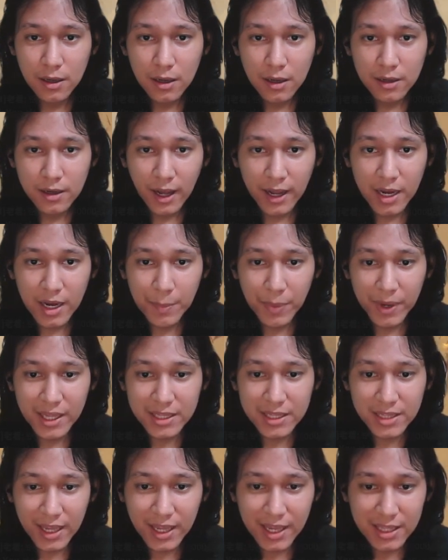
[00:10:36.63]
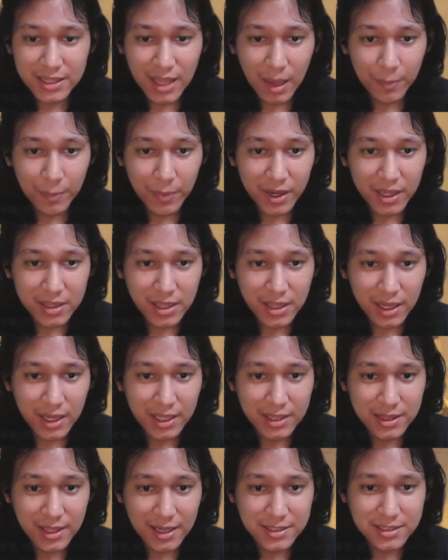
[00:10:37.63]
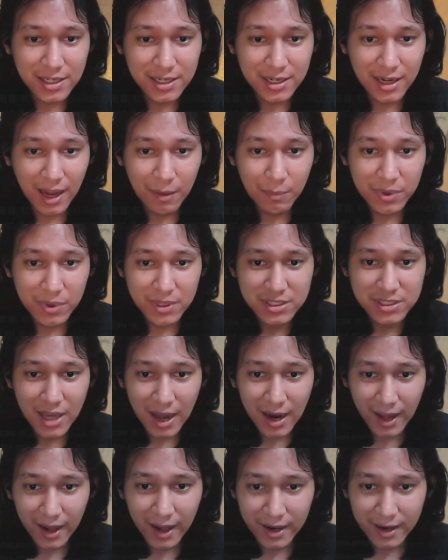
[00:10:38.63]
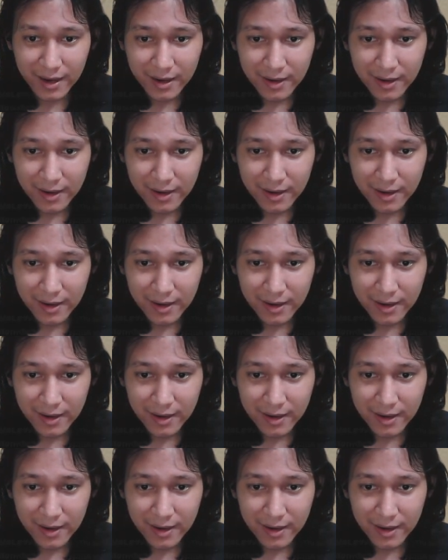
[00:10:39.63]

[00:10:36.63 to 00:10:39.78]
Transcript: Nah ini pengintai kita, pengintai kita sedang berjalan.